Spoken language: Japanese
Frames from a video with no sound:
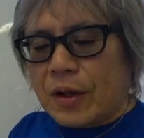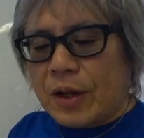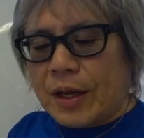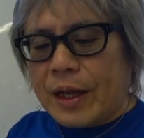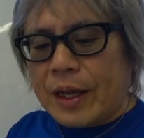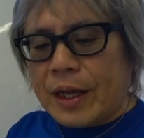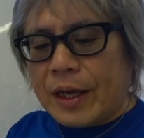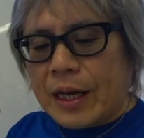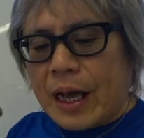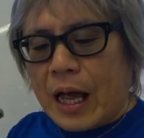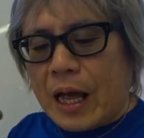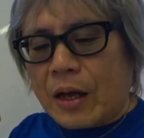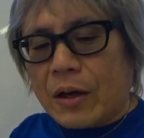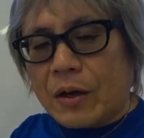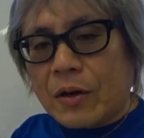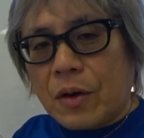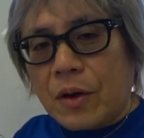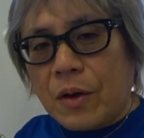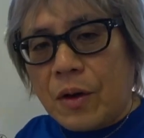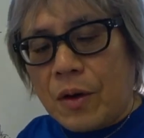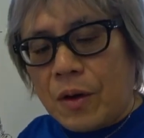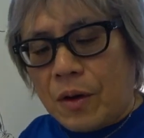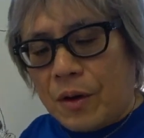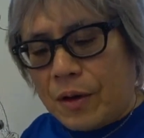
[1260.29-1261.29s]
えー、かっ
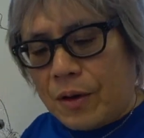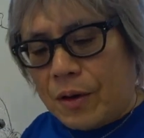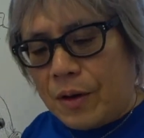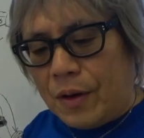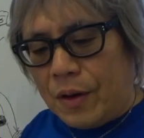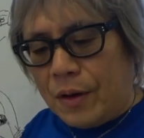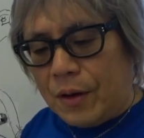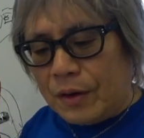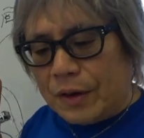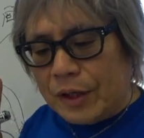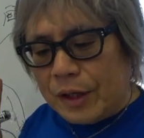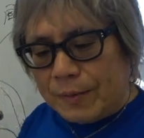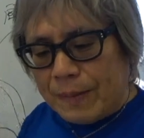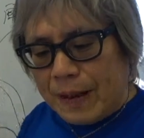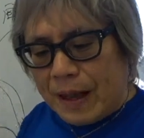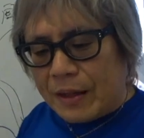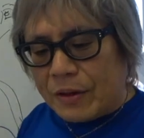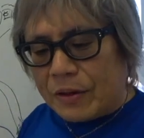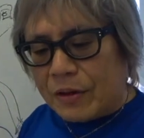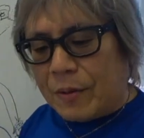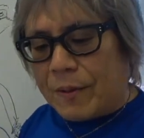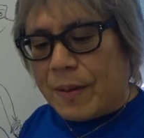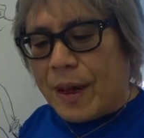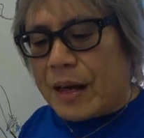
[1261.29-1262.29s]
こ2
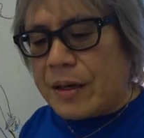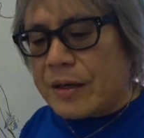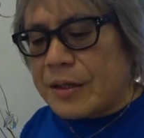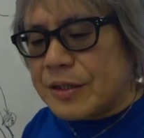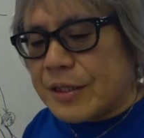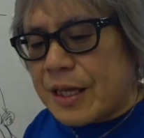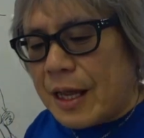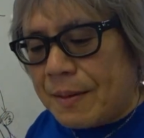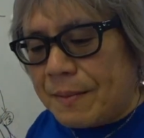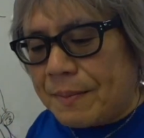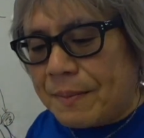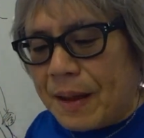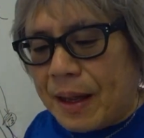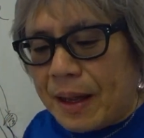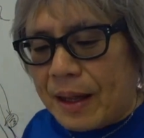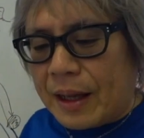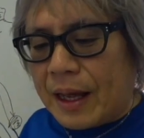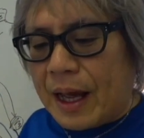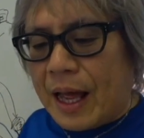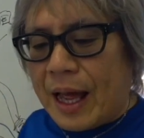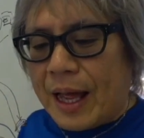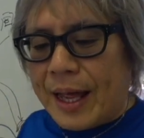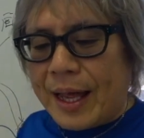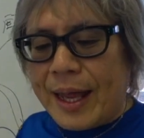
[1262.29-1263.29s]
番の丸3
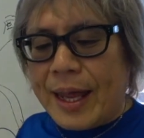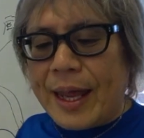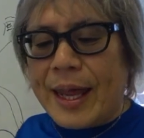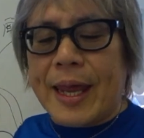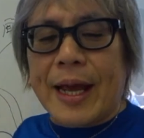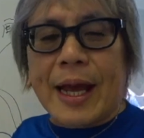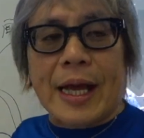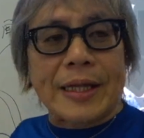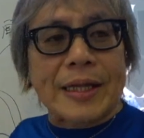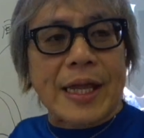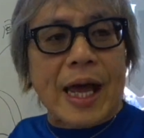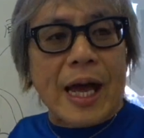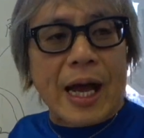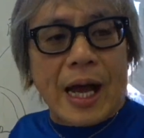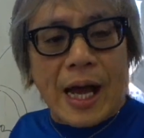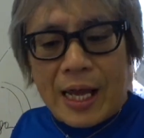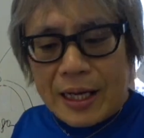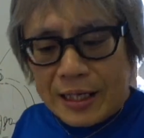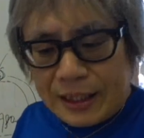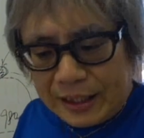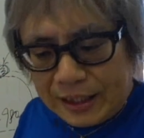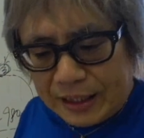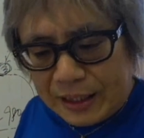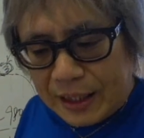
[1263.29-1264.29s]
番が A が
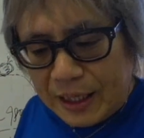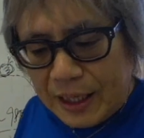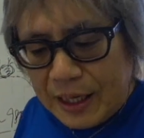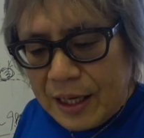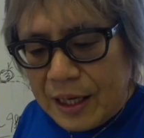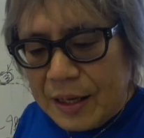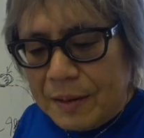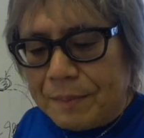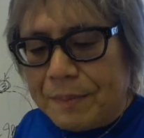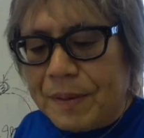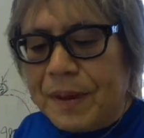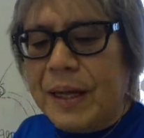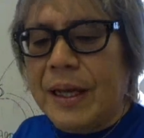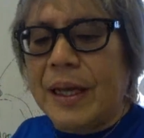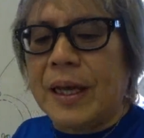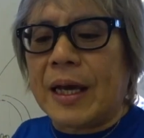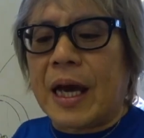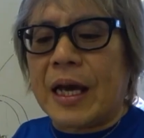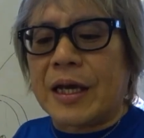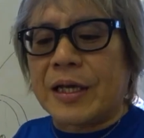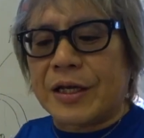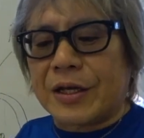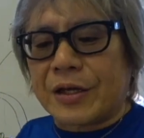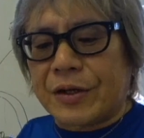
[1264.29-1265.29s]
高い B
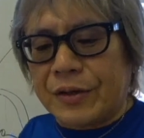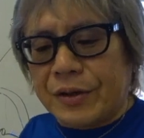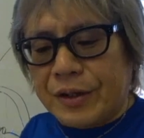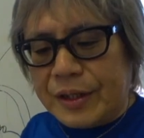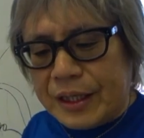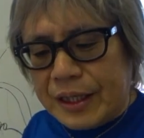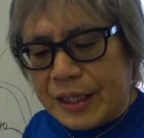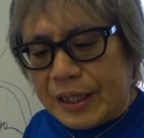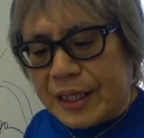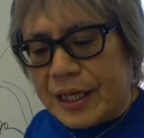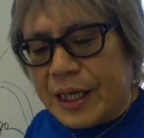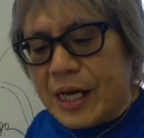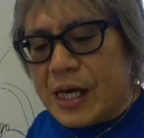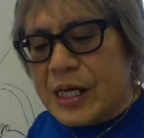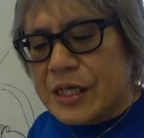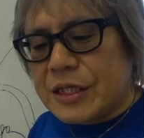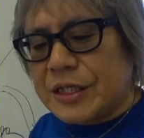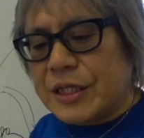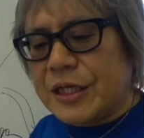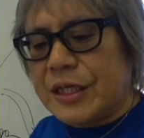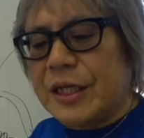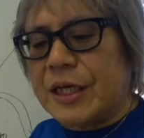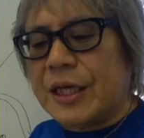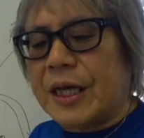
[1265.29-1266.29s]
が低い
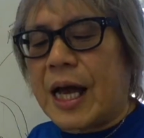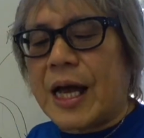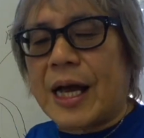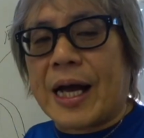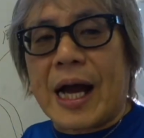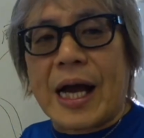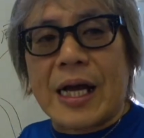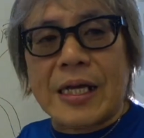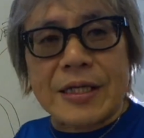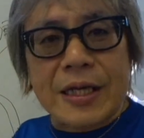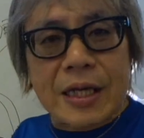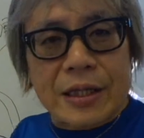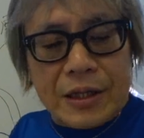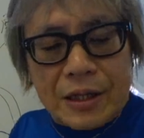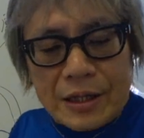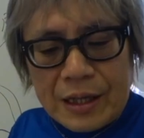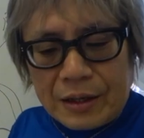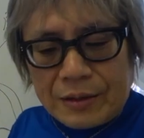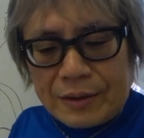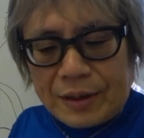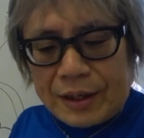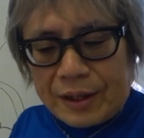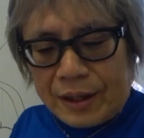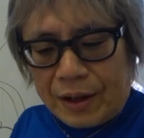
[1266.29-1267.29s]
C が風って
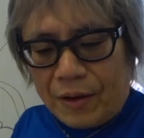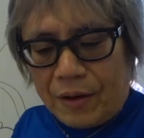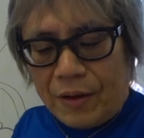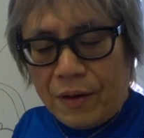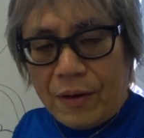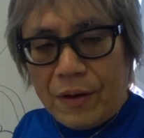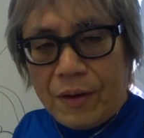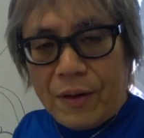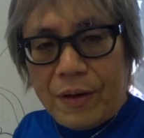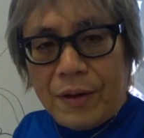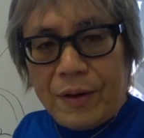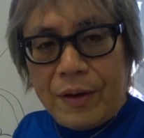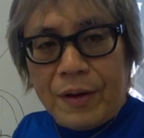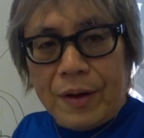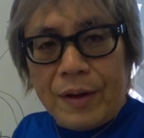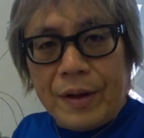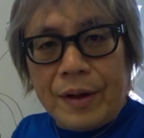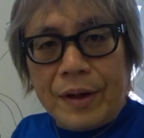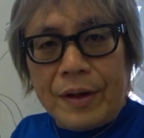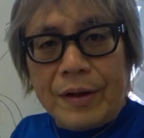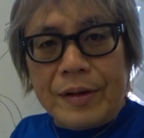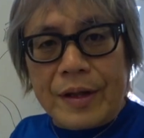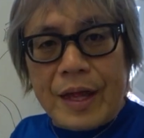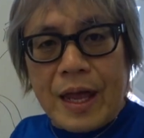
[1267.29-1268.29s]
なるわけだよ。
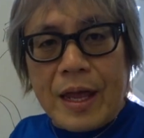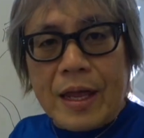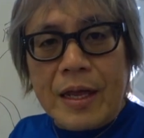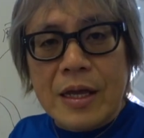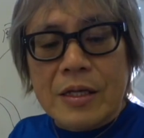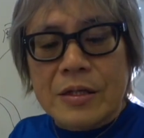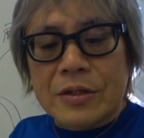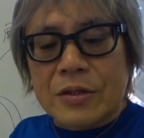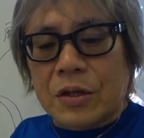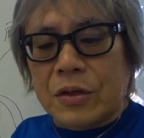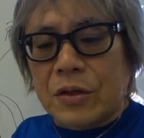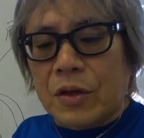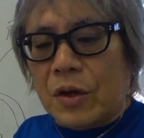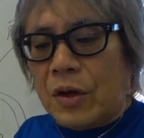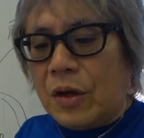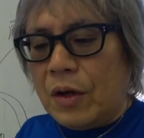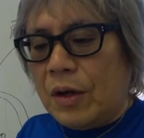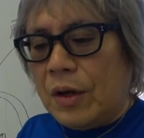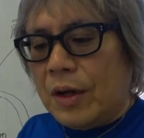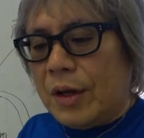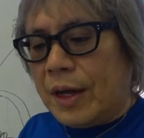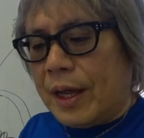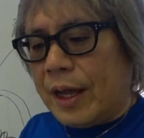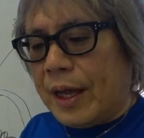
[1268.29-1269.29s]
ね、そ
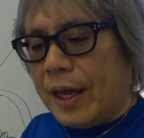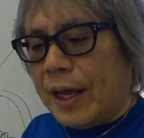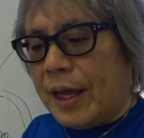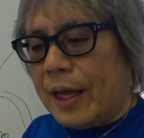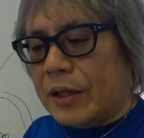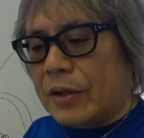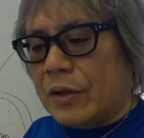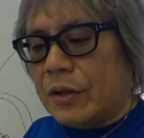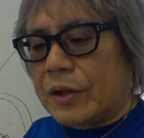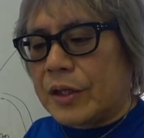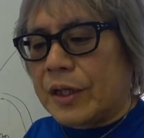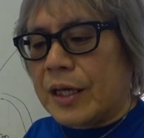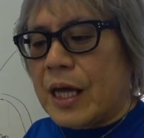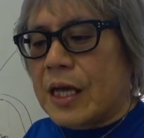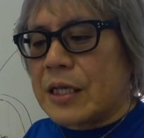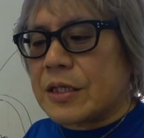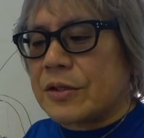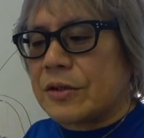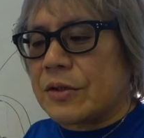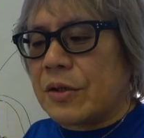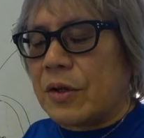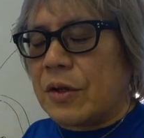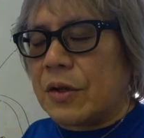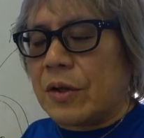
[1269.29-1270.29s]
の、えーと、気
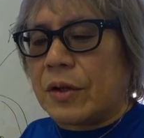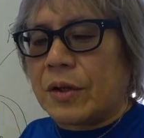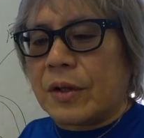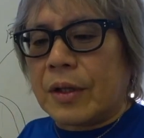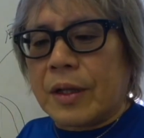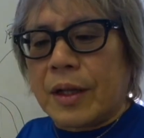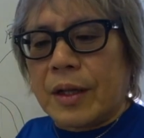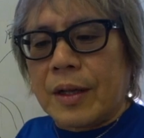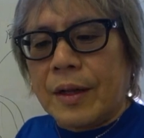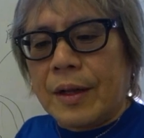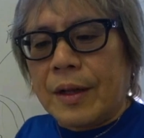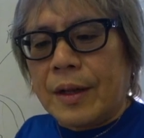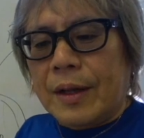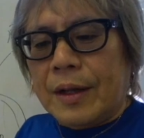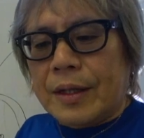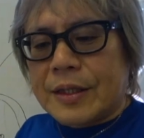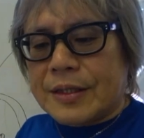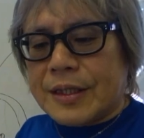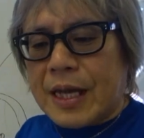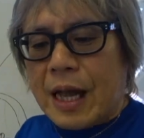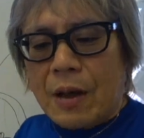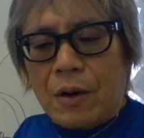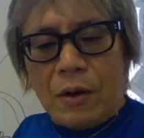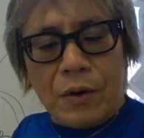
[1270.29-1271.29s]
圧の
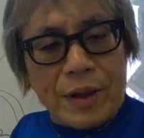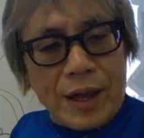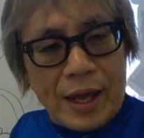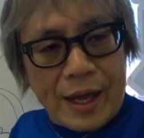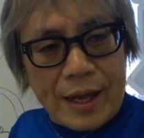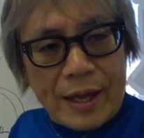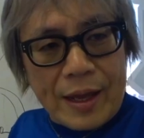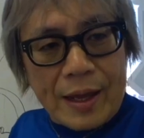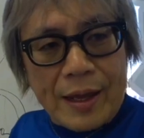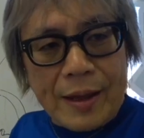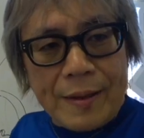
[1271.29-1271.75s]
差をね、